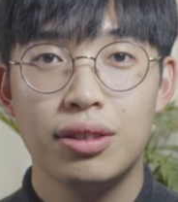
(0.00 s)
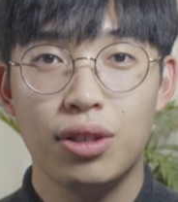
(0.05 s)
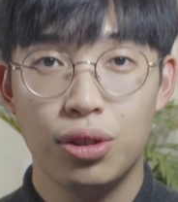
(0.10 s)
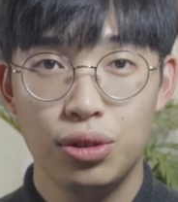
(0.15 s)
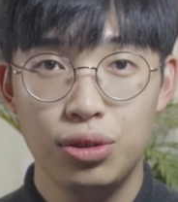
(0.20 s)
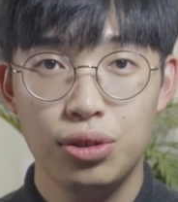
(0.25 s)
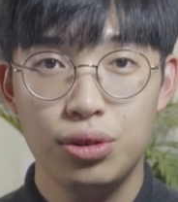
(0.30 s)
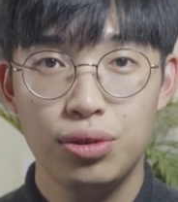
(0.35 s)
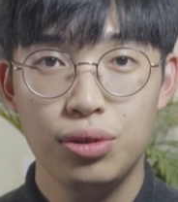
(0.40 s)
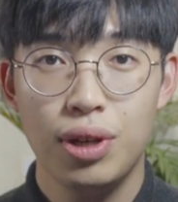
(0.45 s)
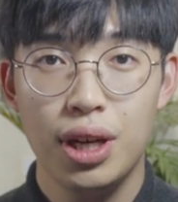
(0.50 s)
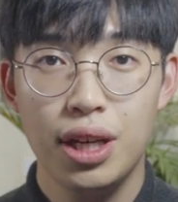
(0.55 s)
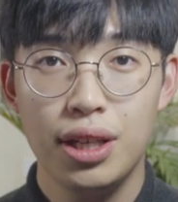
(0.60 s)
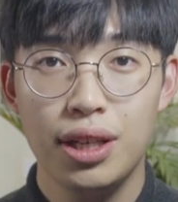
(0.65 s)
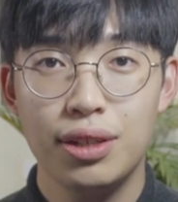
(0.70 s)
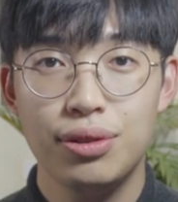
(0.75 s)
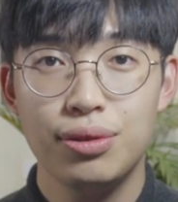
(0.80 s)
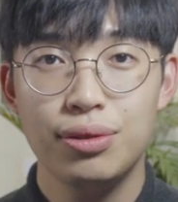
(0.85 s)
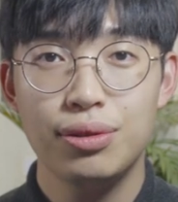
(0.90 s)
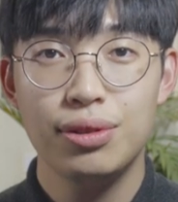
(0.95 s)
건축과
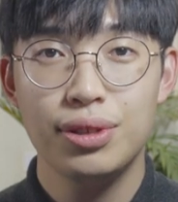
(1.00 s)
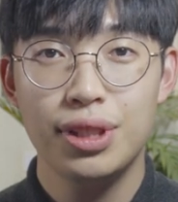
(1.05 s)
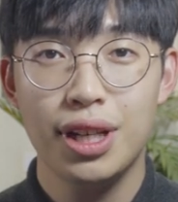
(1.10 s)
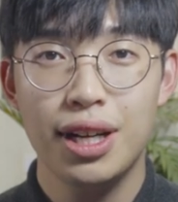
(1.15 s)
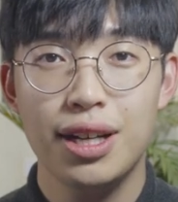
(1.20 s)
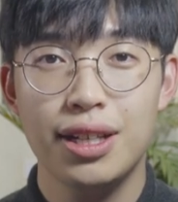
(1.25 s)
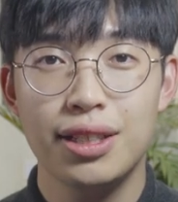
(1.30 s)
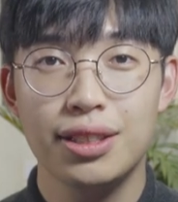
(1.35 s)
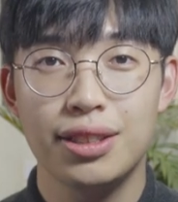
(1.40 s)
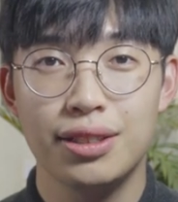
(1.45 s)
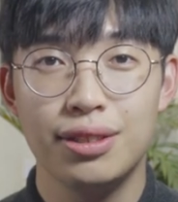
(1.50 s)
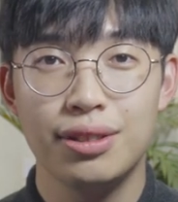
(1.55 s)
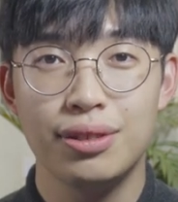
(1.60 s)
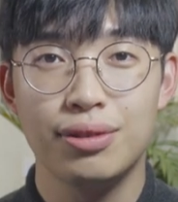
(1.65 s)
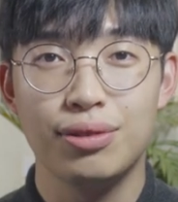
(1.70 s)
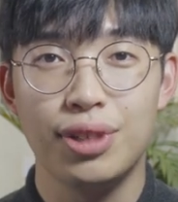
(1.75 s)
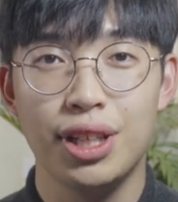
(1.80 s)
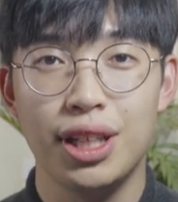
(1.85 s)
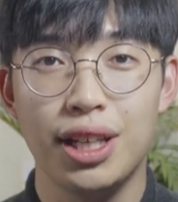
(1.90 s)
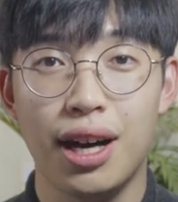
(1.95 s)
예술을
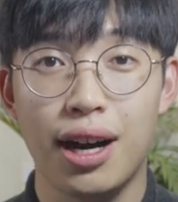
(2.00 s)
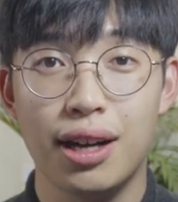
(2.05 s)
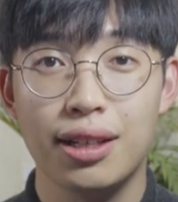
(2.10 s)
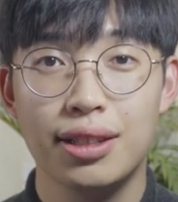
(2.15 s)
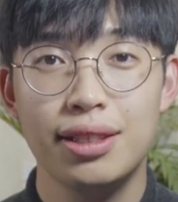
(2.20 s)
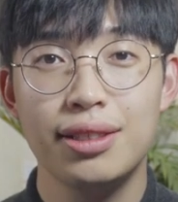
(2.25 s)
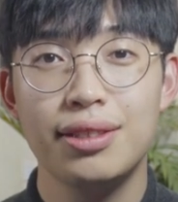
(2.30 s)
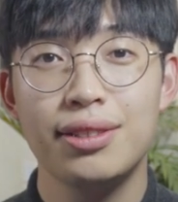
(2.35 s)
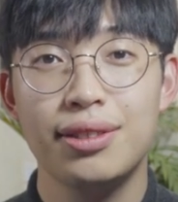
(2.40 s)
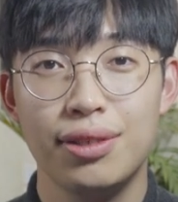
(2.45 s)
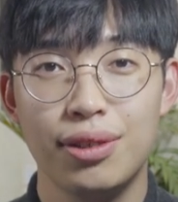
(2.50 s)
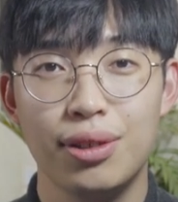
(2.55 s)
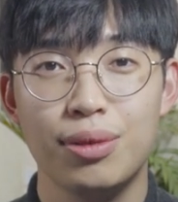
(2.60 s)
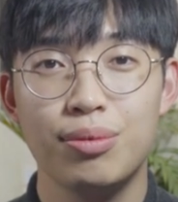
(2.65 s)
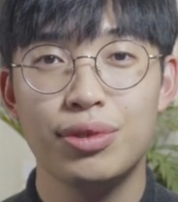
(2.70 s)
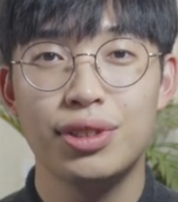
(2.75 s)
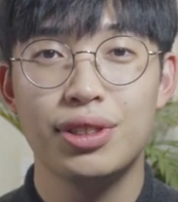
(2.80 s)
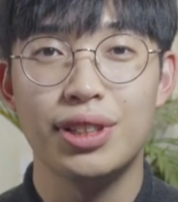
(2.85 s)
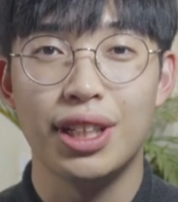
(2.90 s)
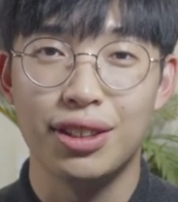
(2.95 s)
사랑하시는 우리 아티스트
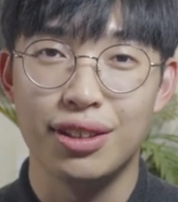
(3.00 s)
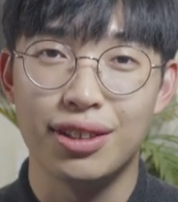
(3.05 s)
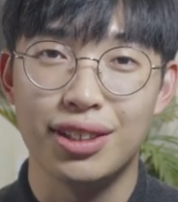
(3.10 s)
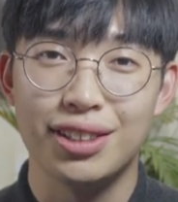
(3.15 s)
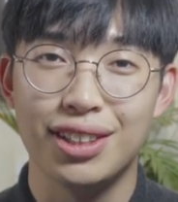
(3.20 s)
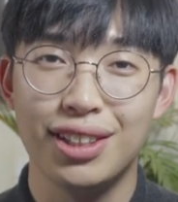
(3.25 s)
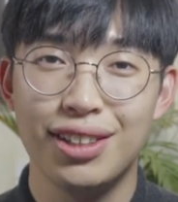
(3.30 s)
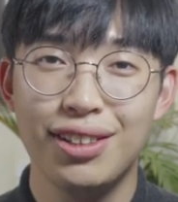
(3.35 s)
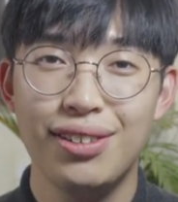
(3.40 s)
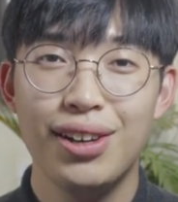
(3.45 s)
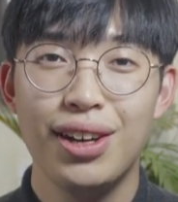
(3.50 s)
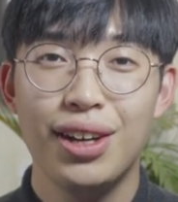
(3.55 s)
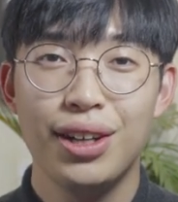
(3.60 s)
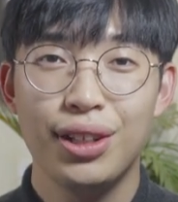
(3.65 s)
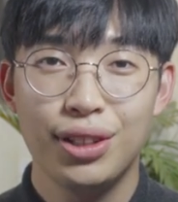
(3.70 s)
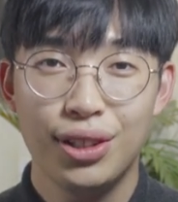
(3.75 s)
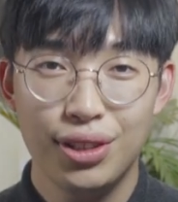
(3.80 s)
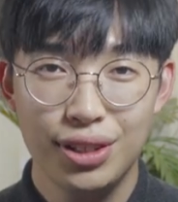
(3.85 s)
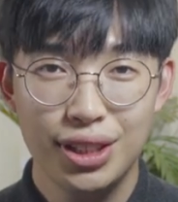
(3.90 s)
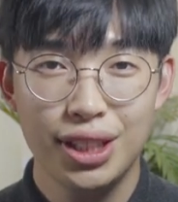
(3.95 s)
여러분들 안녕하세요.
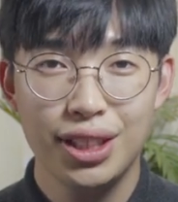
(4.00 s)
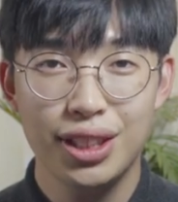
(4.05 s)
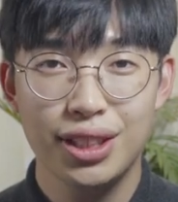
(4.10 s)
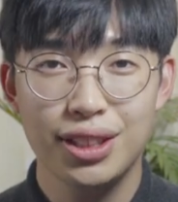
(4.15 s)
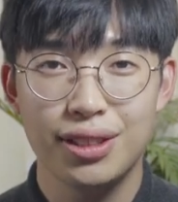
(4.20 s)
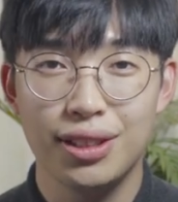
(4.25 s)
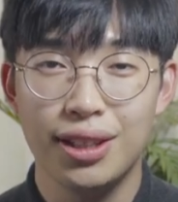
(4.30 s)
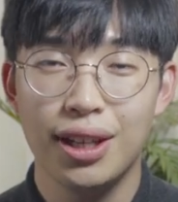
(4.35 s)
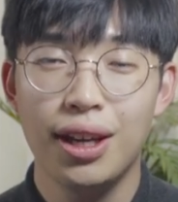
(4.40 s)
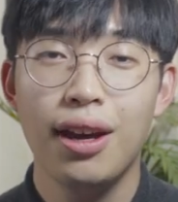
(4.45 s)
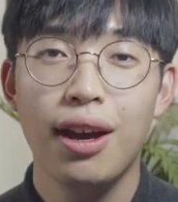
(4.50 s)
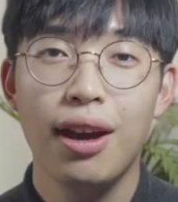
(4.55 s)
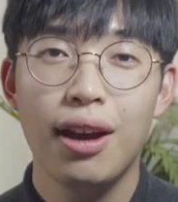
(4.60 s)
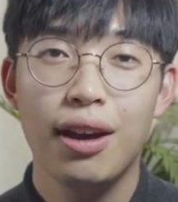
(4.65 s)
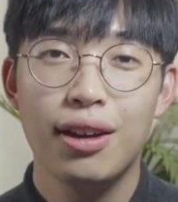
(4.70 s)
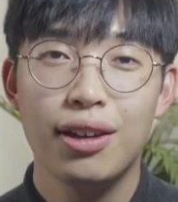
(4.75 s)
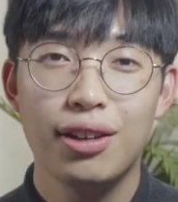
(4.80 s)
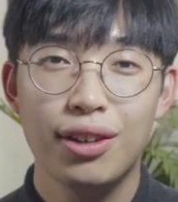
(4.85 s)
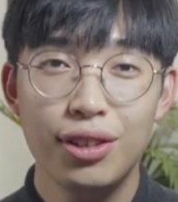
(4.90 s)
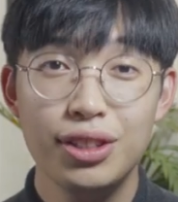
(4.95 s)
현찬아트의
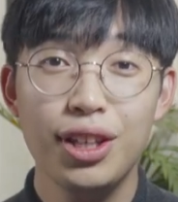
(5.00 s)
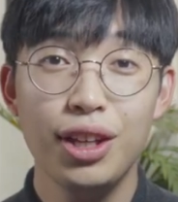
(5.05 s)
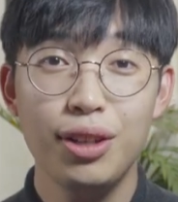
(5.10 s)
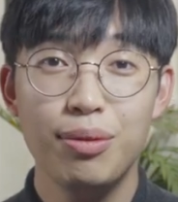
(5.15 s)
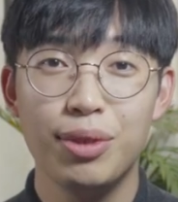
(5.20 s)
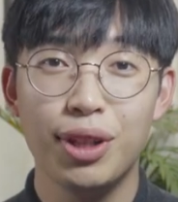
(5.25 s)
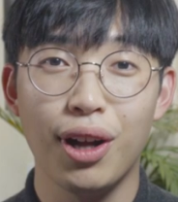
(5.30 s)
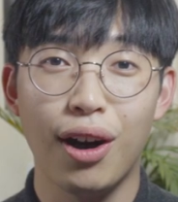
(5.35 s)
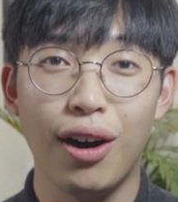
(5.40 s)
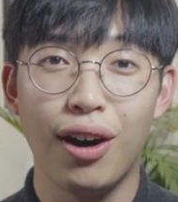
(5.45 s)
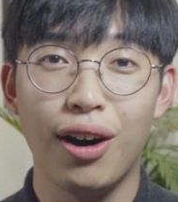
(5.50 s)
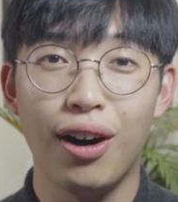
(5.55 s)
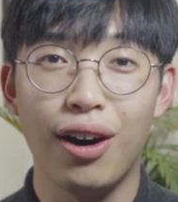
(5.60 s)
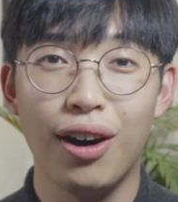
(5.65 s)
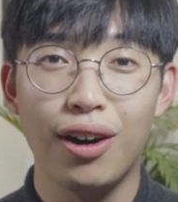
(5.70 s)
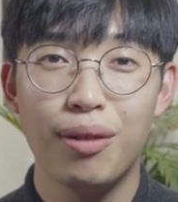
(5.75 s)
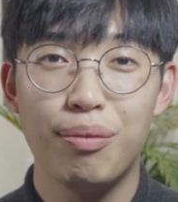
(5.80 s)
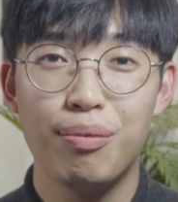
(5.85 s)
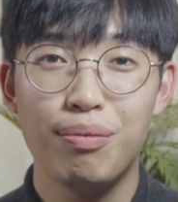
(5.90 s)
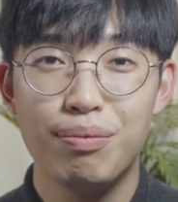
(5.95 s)
현찬입니다.
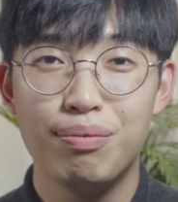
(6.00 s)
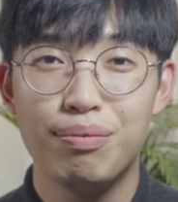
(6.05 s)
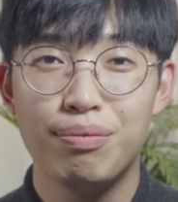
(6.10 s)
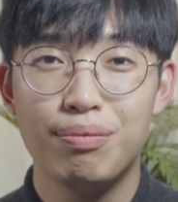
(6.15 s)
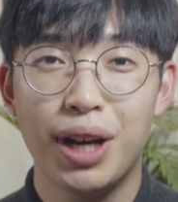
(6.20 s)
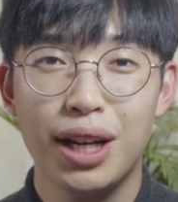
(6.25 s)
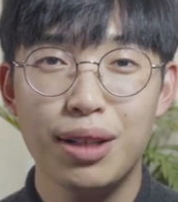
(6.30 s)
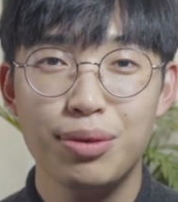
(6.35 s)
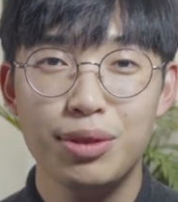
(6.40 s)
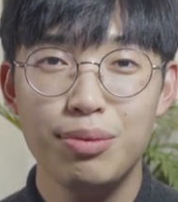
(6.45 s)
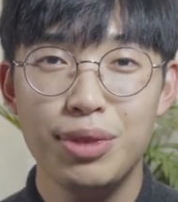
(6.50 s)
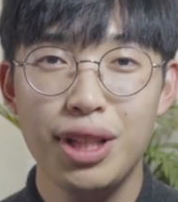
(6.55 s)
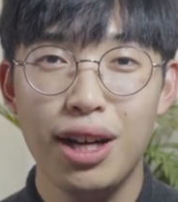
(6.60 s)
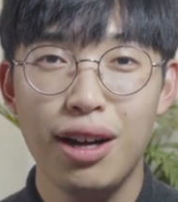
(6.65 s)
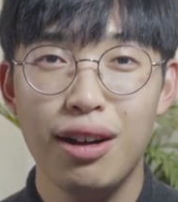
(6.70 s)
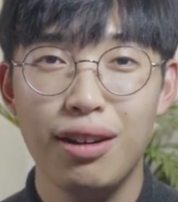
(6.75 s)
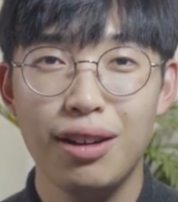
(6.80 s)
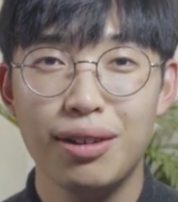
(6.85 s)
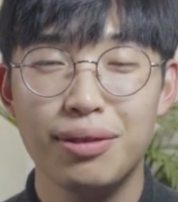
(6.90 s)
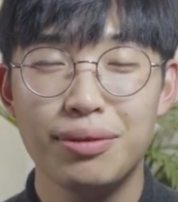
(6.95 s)

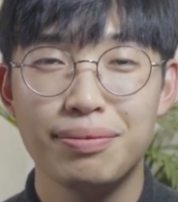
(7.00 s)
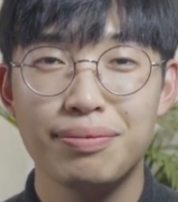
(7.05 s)
반갑습니다.